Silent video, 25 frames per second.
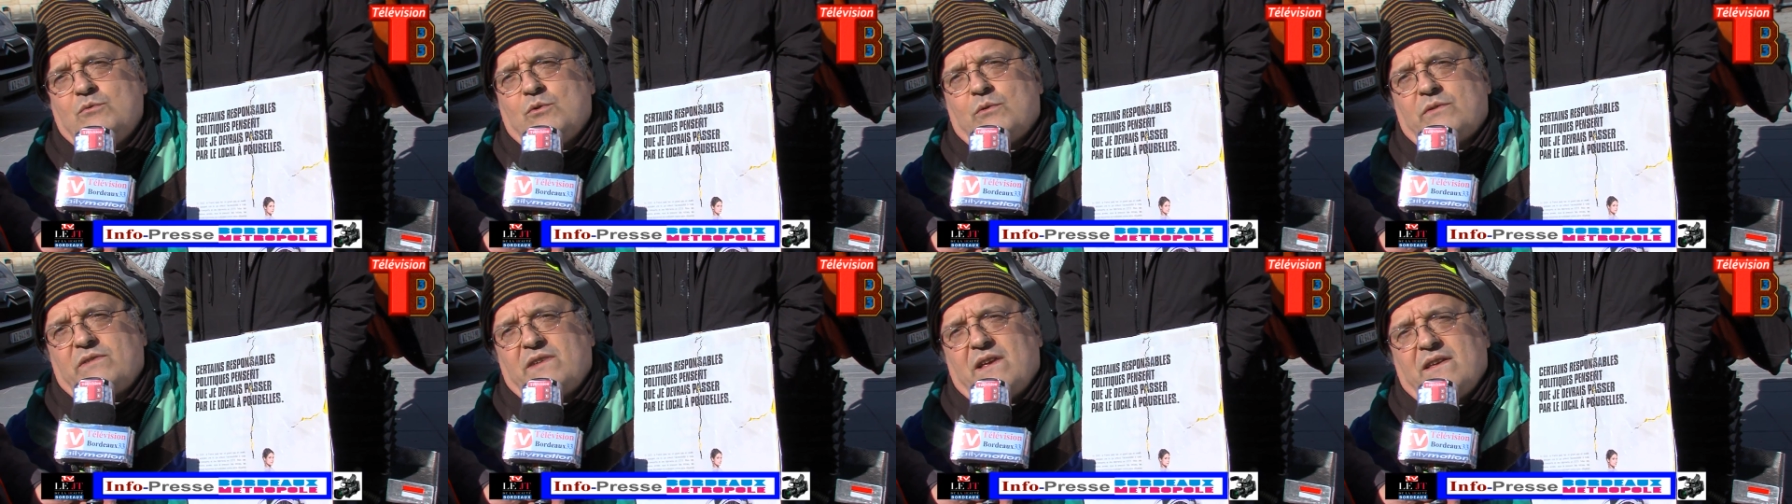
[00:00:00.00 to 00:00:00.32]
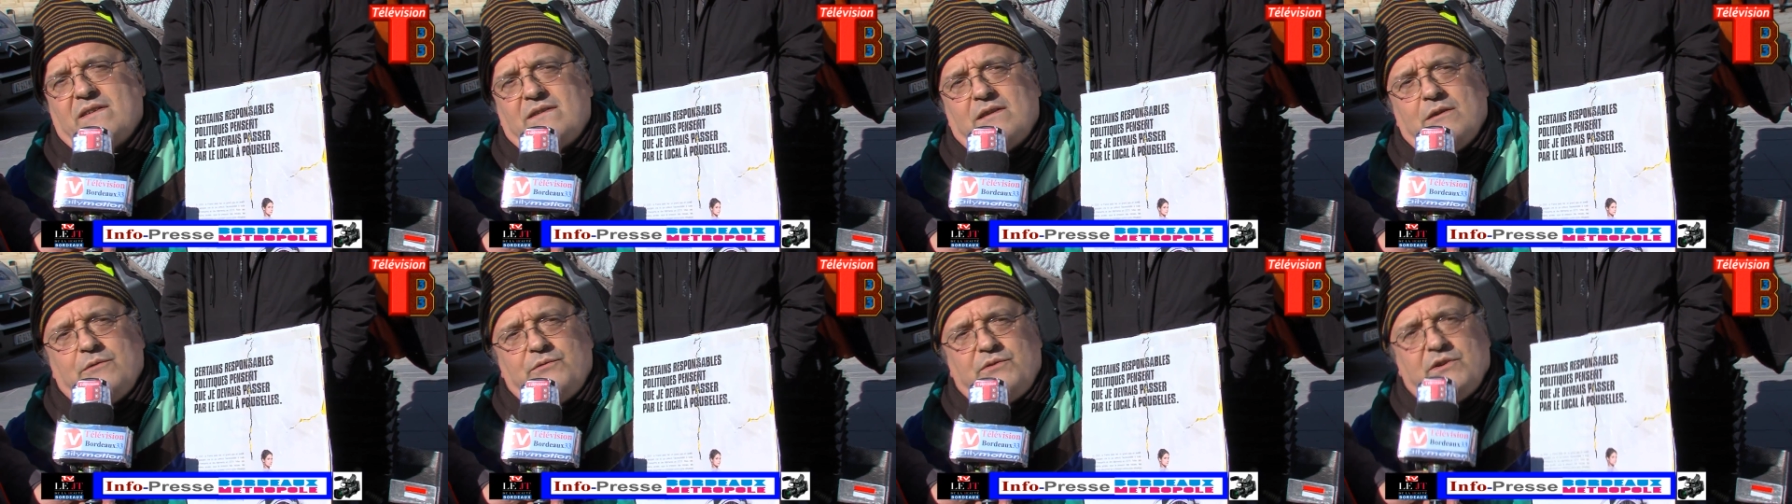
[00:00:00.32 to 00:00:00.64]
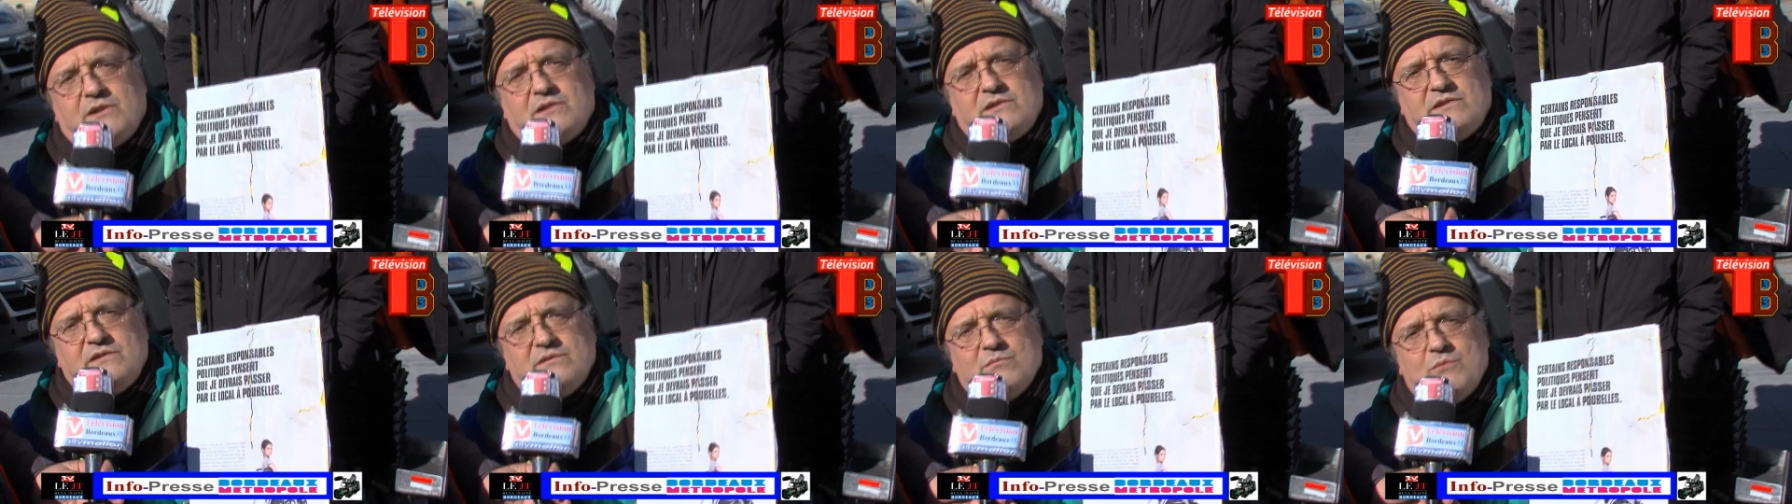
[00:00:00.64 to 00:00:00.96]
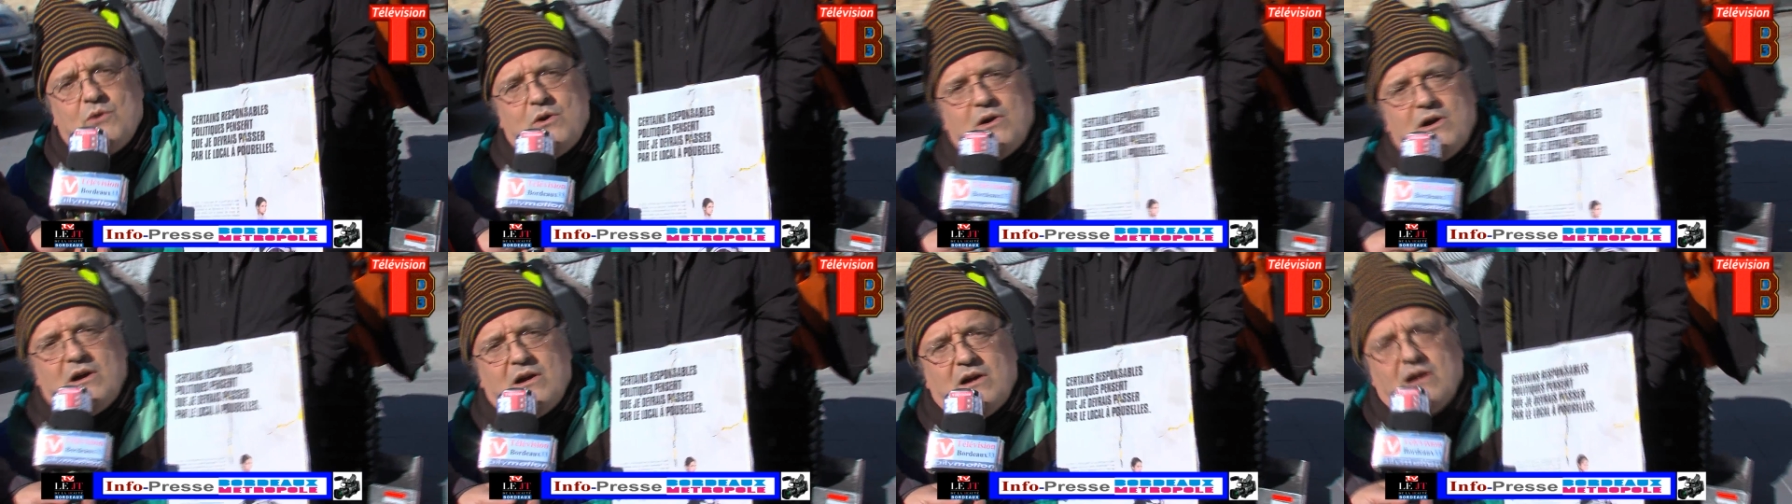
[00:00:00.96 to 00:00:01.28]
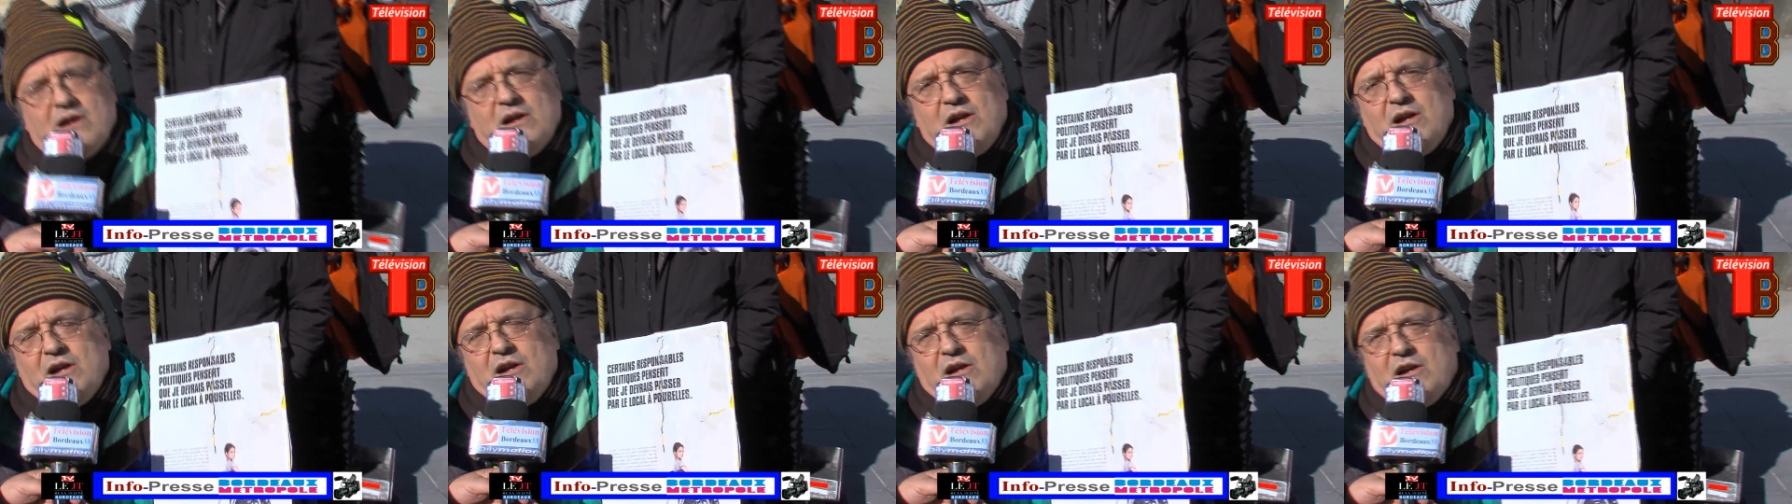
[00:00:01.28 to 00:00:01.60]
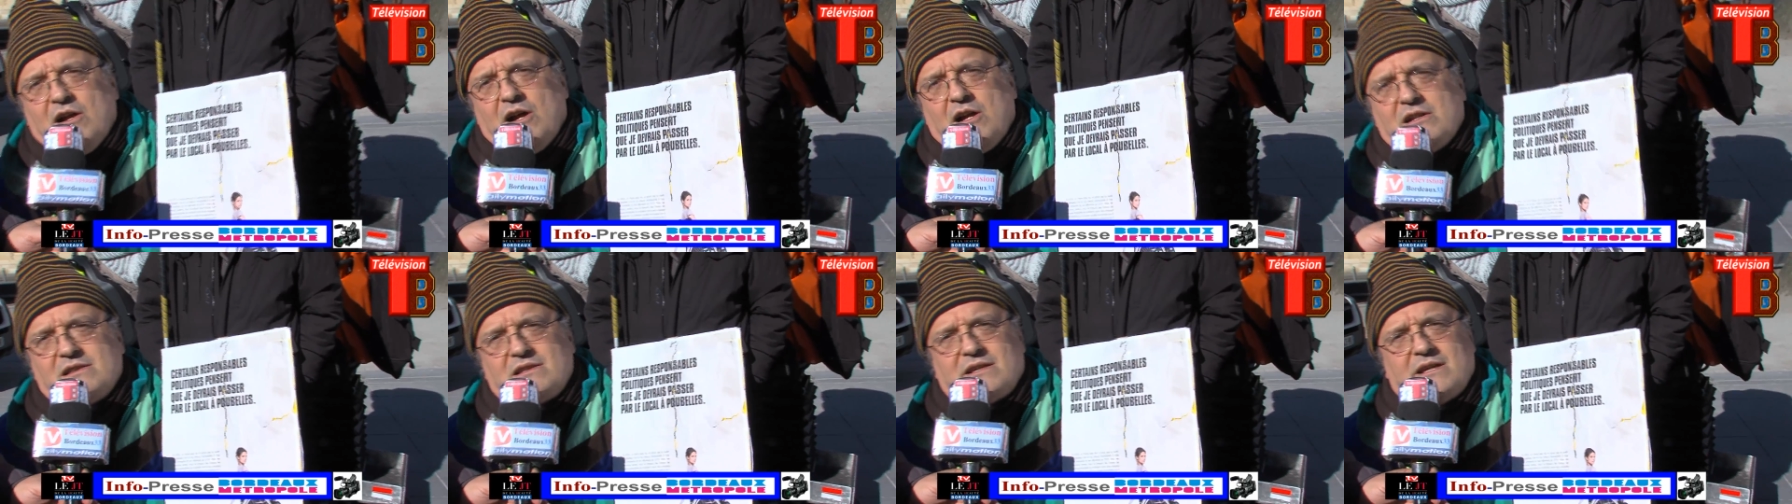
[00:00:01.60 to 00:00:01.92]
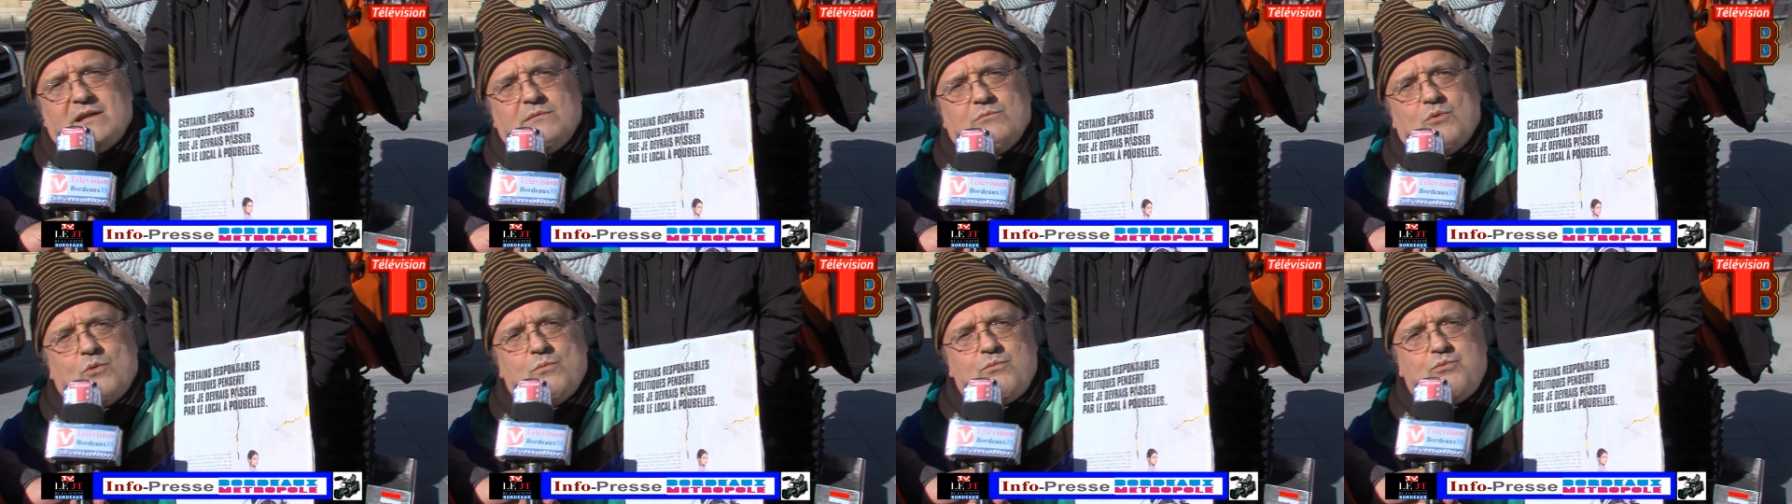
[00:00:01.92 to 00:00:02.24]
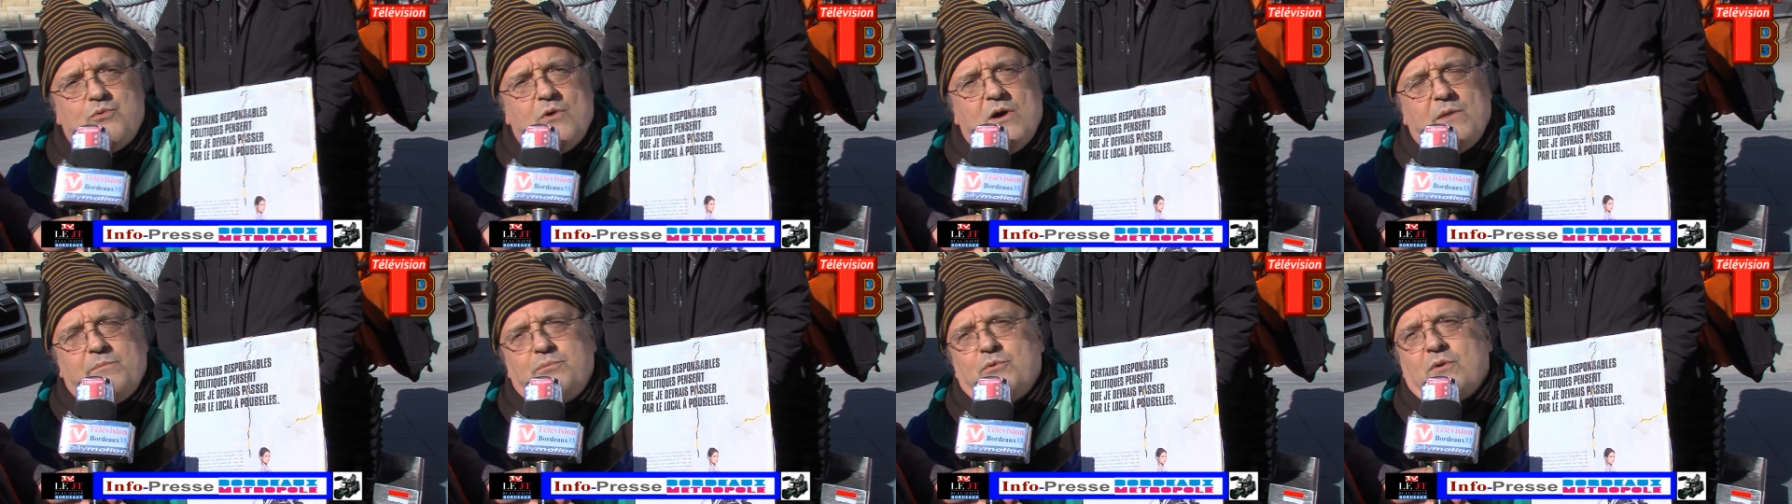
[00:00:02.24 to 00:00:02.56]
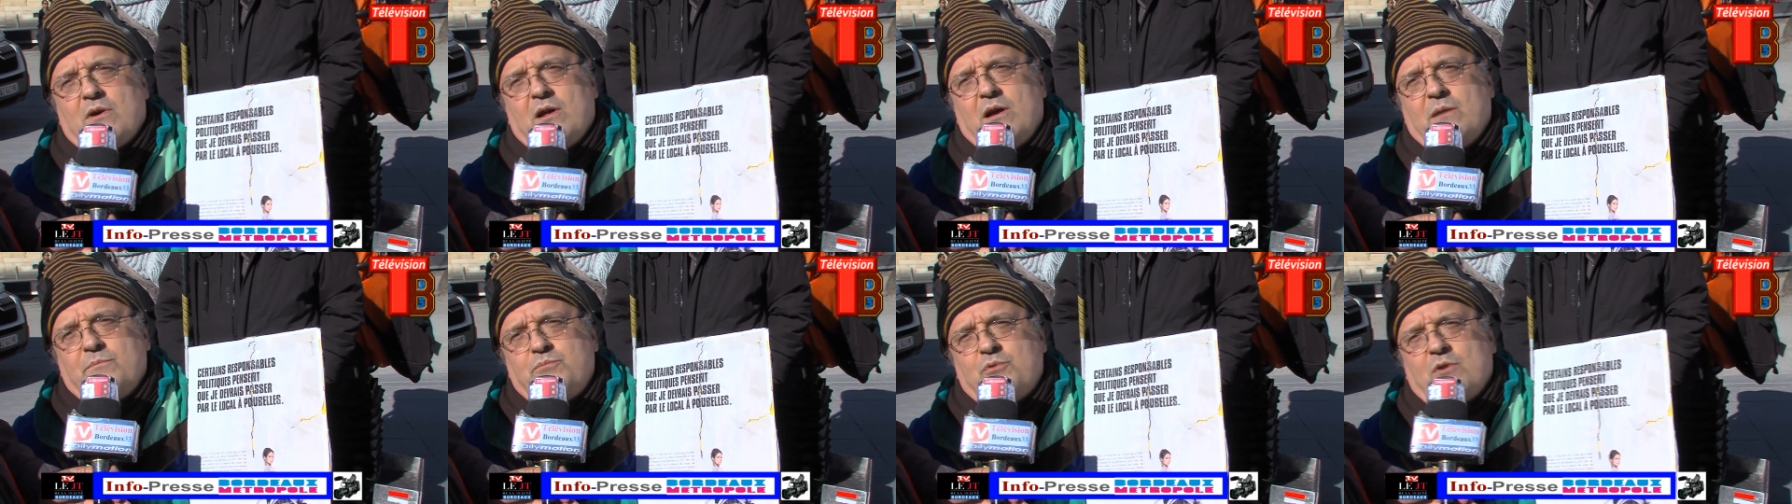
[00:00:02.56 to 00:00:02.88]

Donc ça, c'est effectivement un, très bon point pour la,